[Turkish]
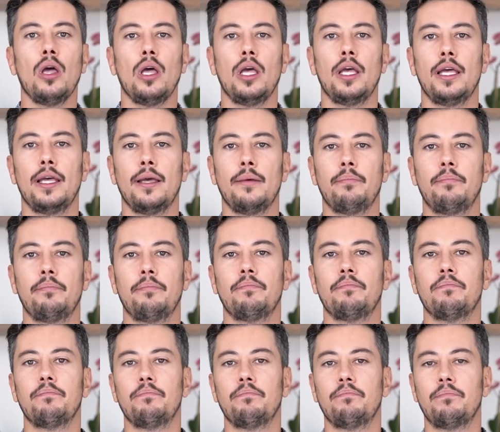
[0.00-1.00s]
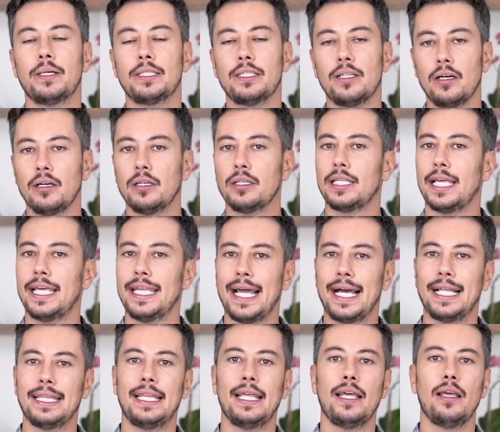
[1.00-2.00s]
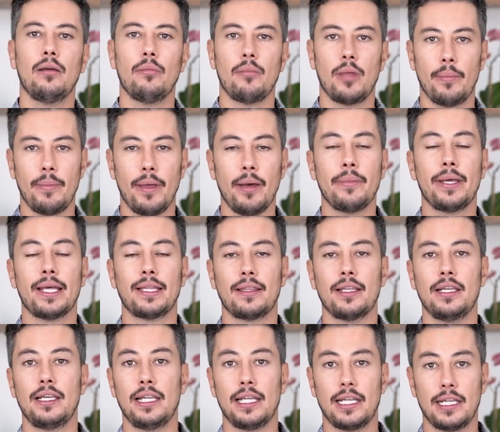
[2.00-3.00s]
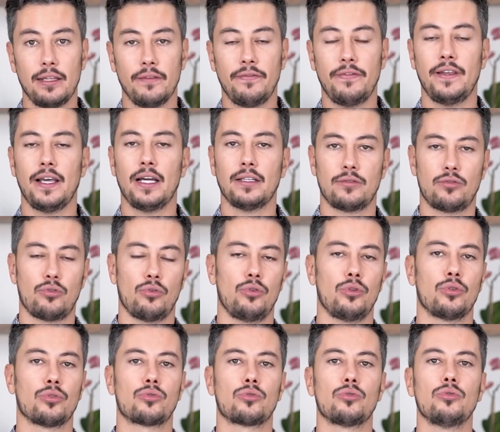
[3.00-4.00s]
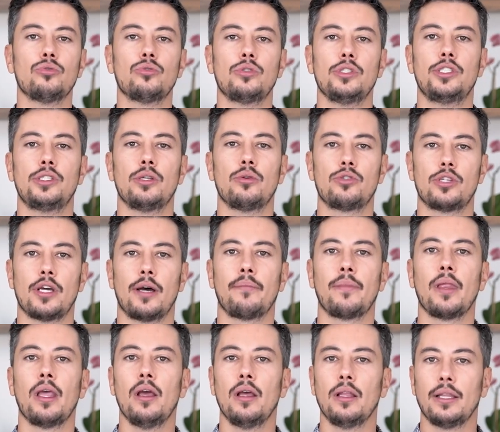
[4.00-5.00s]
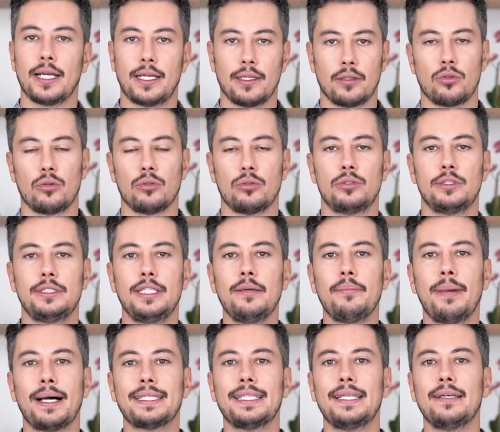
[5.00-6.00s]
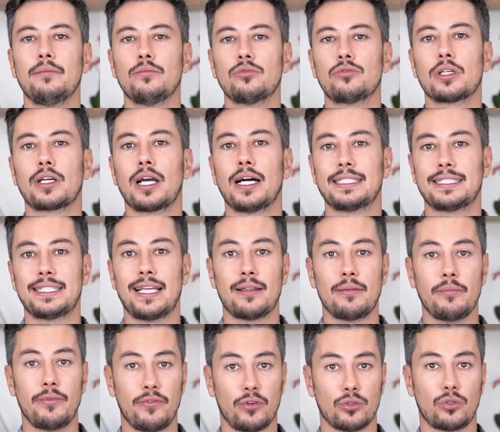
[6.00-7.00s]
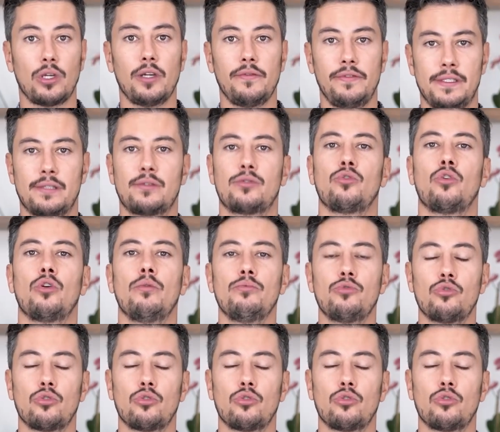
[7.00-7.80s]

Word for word: E, bana genelde meme ameliyatları ilgili fiyat soruyorsunuz. İşte hocam ne kadar olur diye. Ben de mutlaka hastaneden bir fotoğraf istiyorum.